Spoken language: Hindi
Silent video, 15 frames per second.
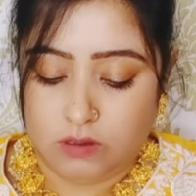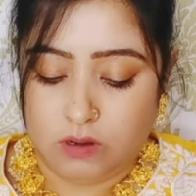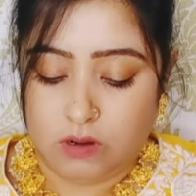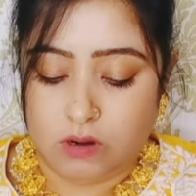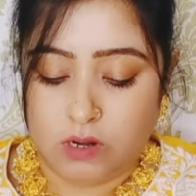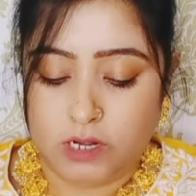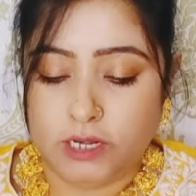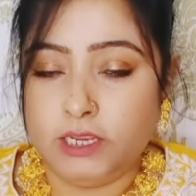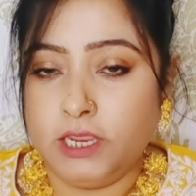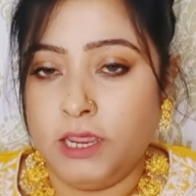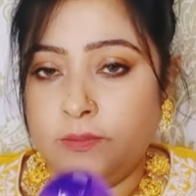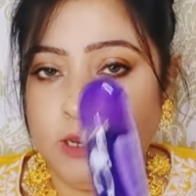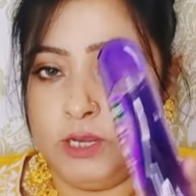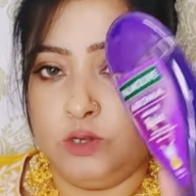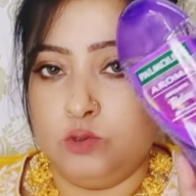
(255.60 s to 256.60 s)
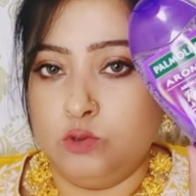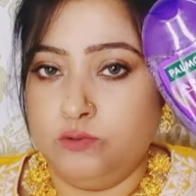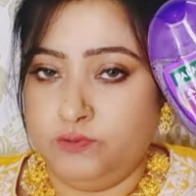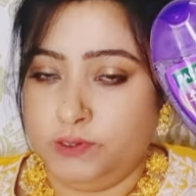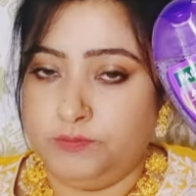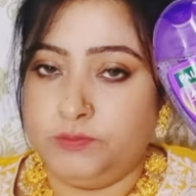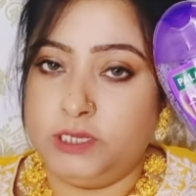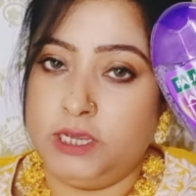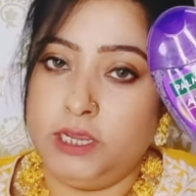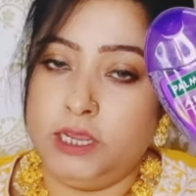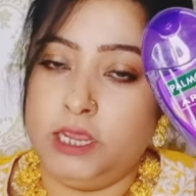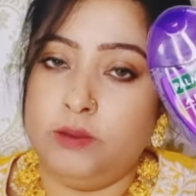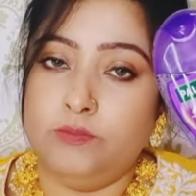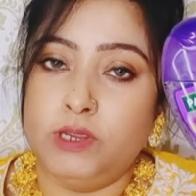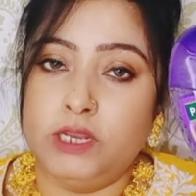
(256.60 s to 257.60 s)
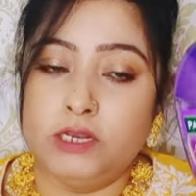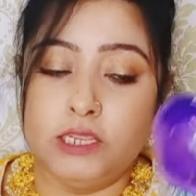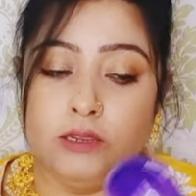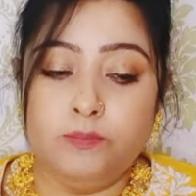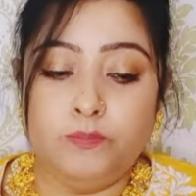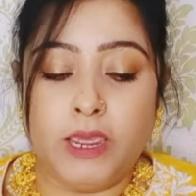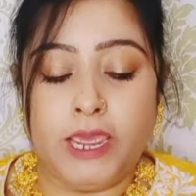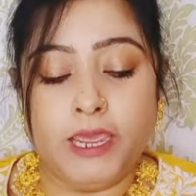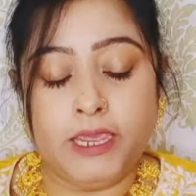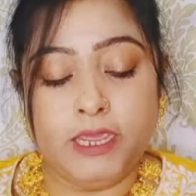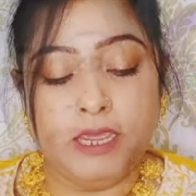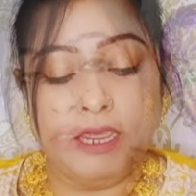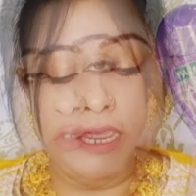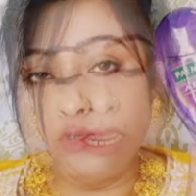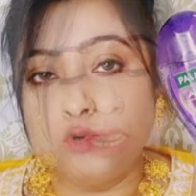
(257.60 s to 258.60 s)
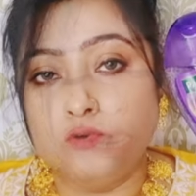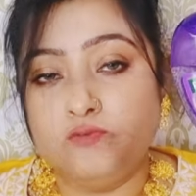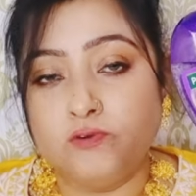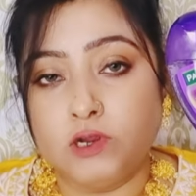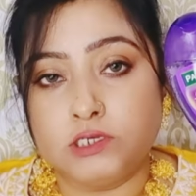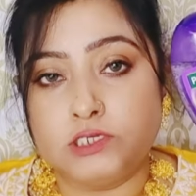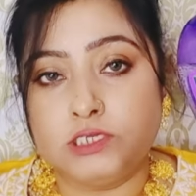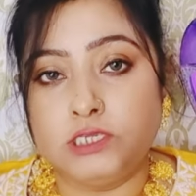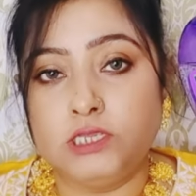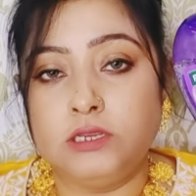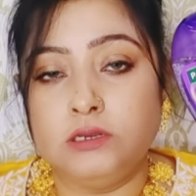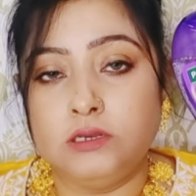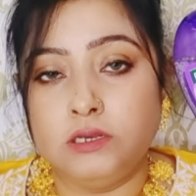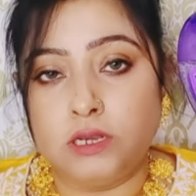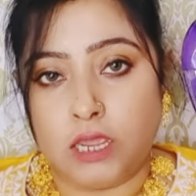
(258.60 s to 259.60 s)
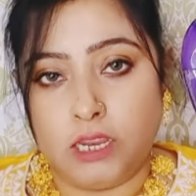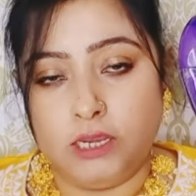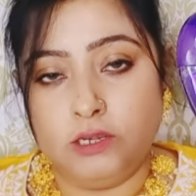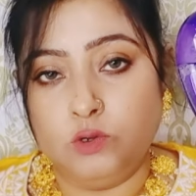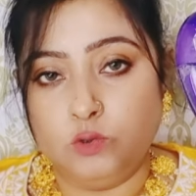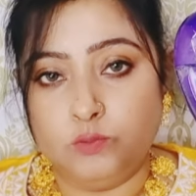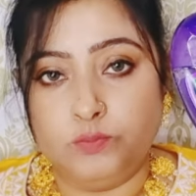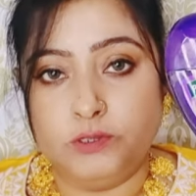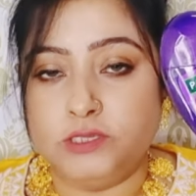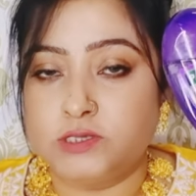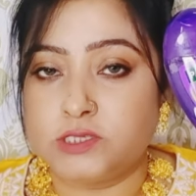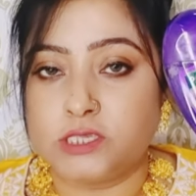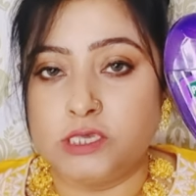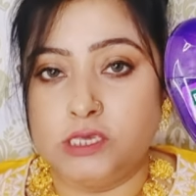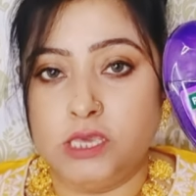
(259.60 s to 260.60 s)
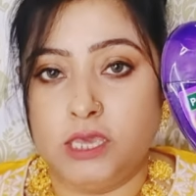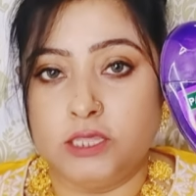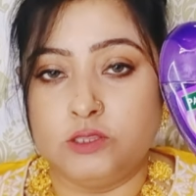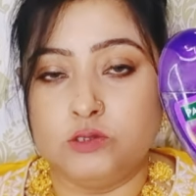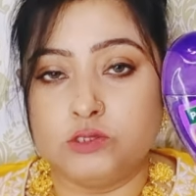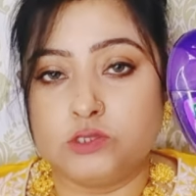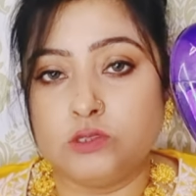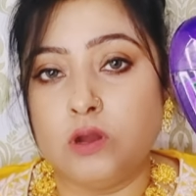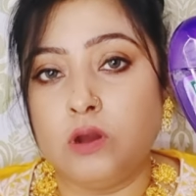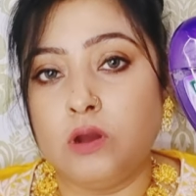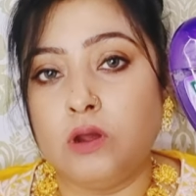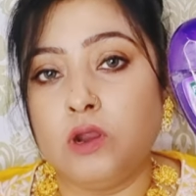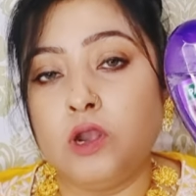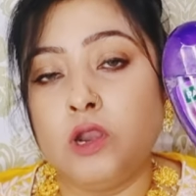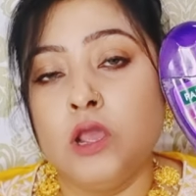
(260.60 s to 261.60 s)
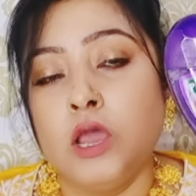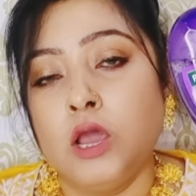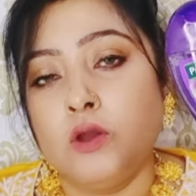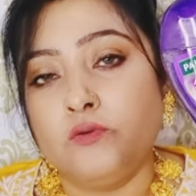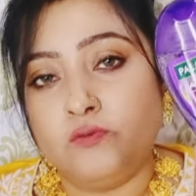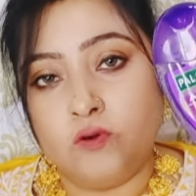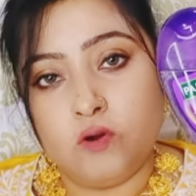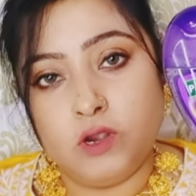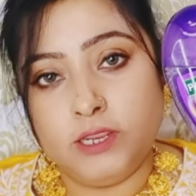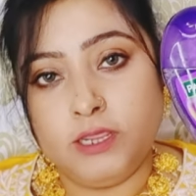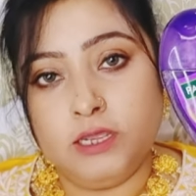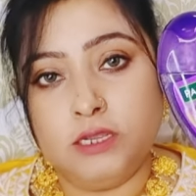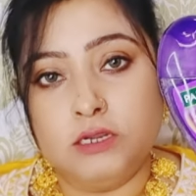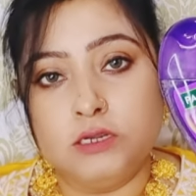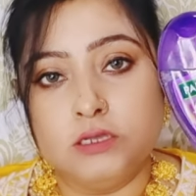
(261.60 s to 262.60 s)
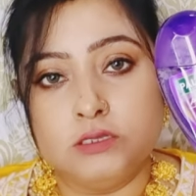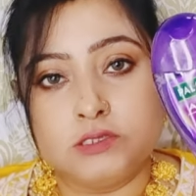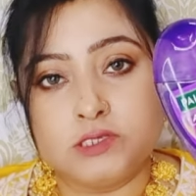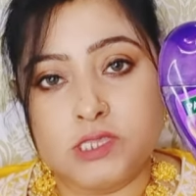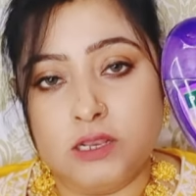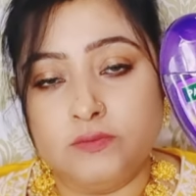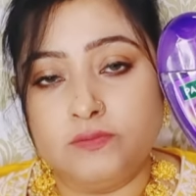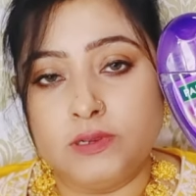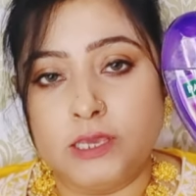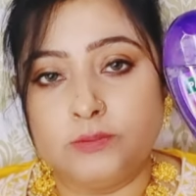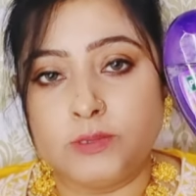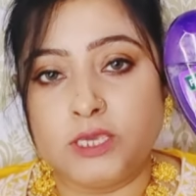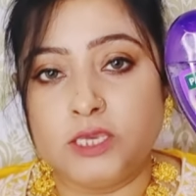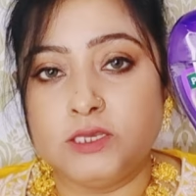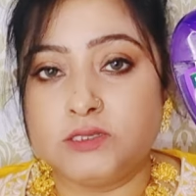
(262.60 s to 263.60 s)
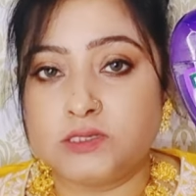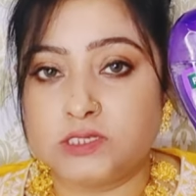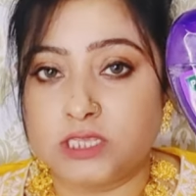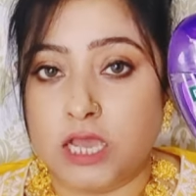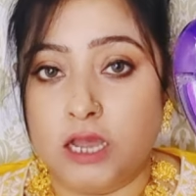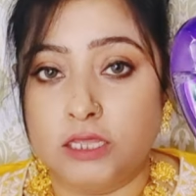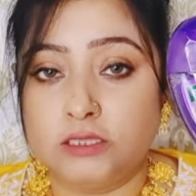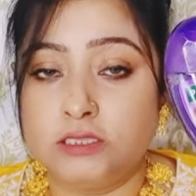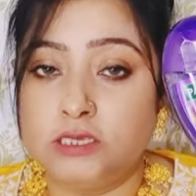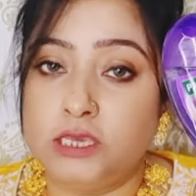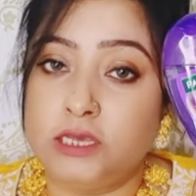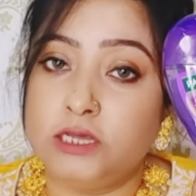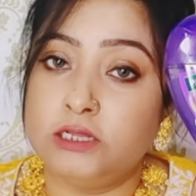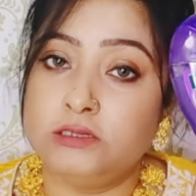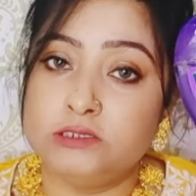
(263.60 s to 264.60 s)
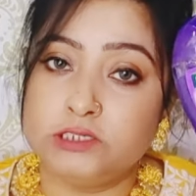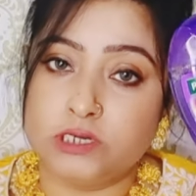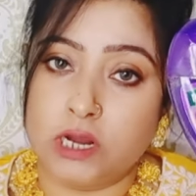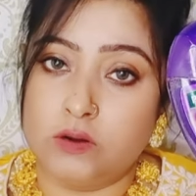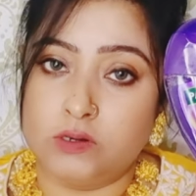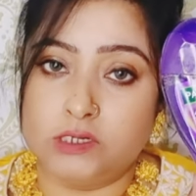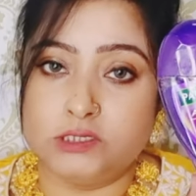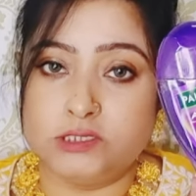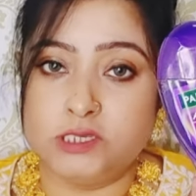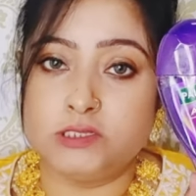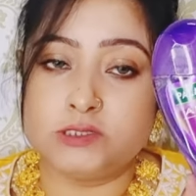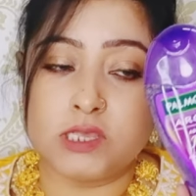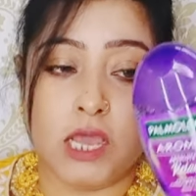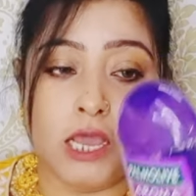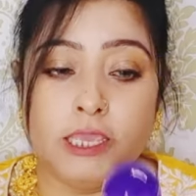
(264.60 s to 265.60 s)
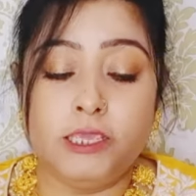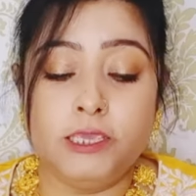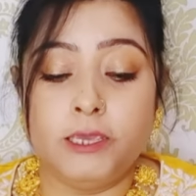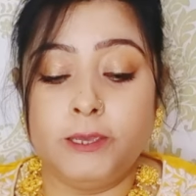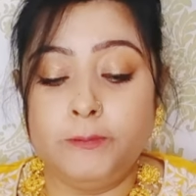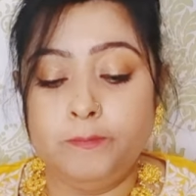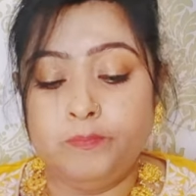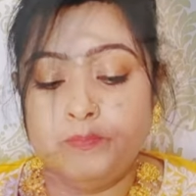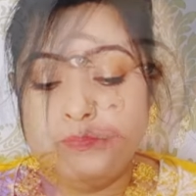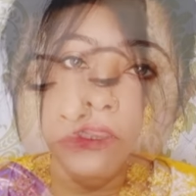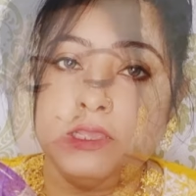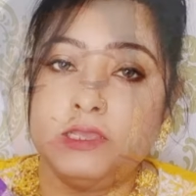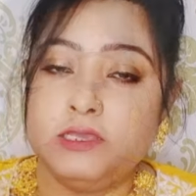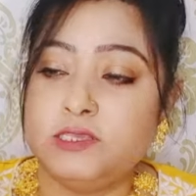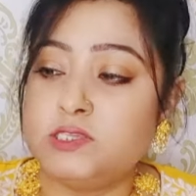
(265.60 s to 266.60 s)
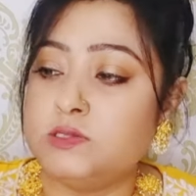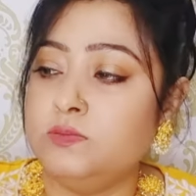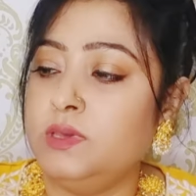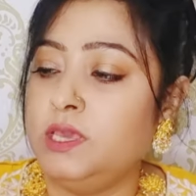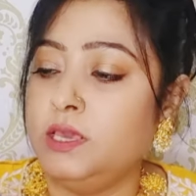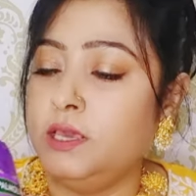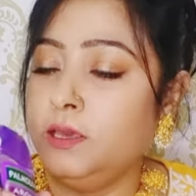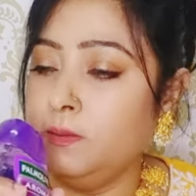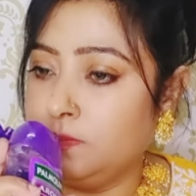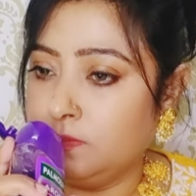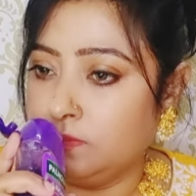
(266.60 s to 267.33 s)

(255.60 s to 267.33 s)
और ये भी 250 फिफ्टी की पैक है फोर्टी नाइन रुपीज़ की है दोस्तों और फोर ईयर सेल्फ लाइफ के साथ ये शावर जेल्स आई हैं और इसमें